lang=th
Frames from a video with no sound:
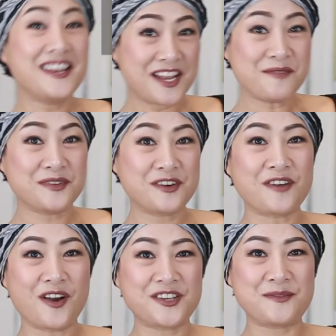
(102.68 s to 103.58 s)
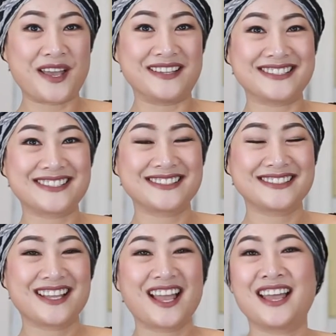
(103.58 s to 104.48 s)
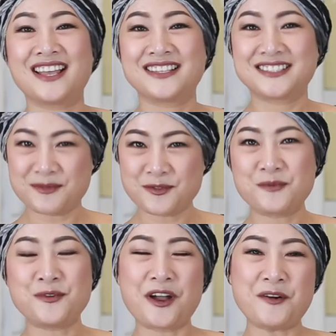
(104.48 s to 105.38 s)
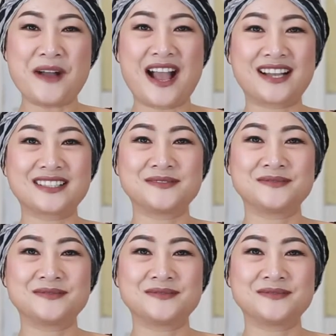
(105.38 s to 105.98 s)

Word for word: number of occupants จำนวนผู้เข้าพัก